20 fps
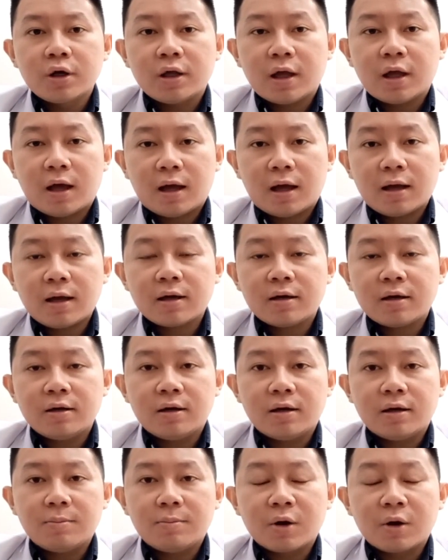ya uh,
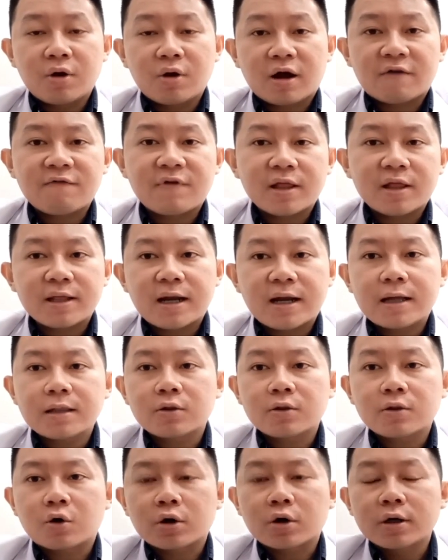menggunakan
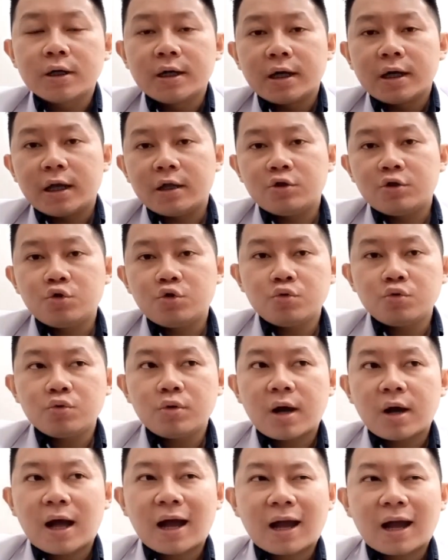ventilator itu
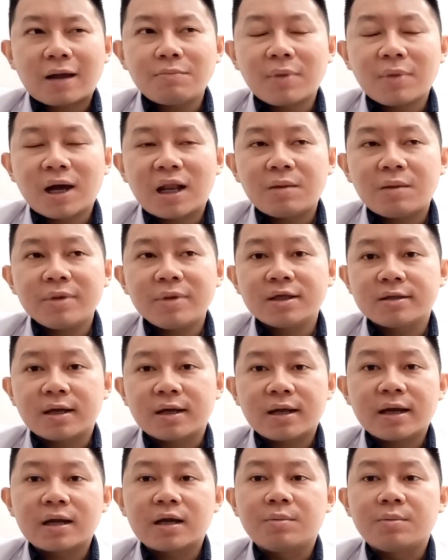akan mengalami
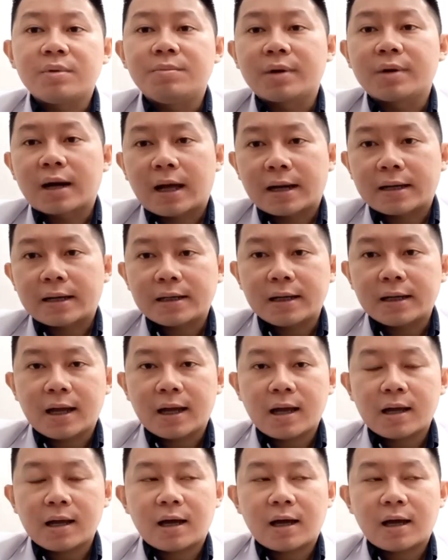gejala yang lebih berat ya